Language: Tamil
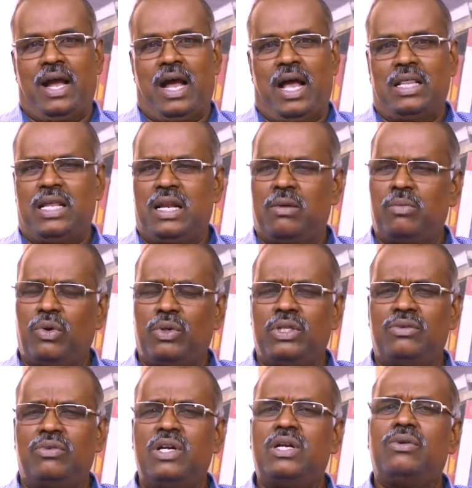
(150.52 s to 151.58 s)
அதை நம்ம வந்து
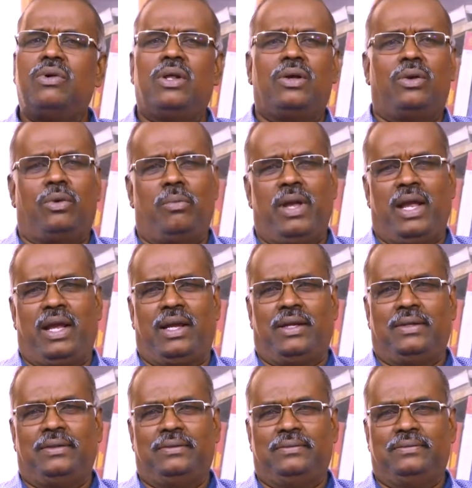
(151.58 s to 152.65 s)
விட்டு விடுகிறோமே
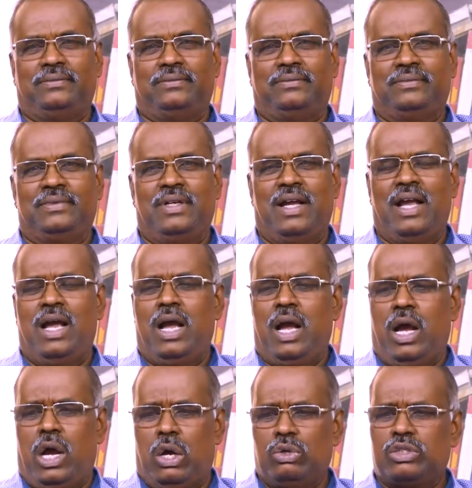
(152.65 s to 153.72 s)

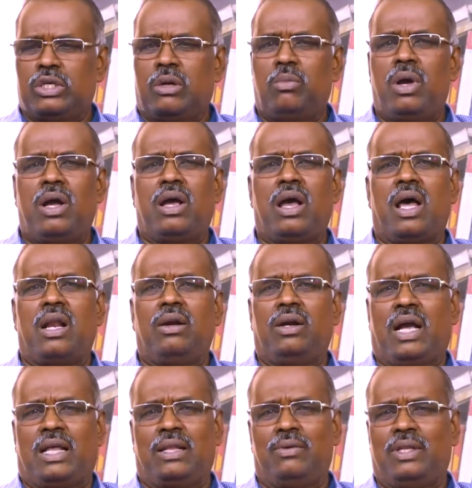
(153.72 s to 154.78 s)
அவசரமாக கார்
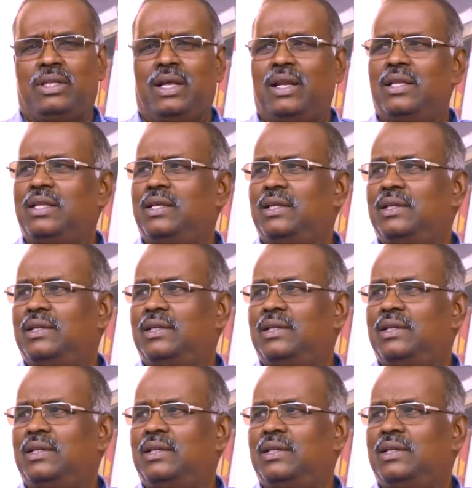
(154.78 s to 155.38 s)
கதவை திறந்து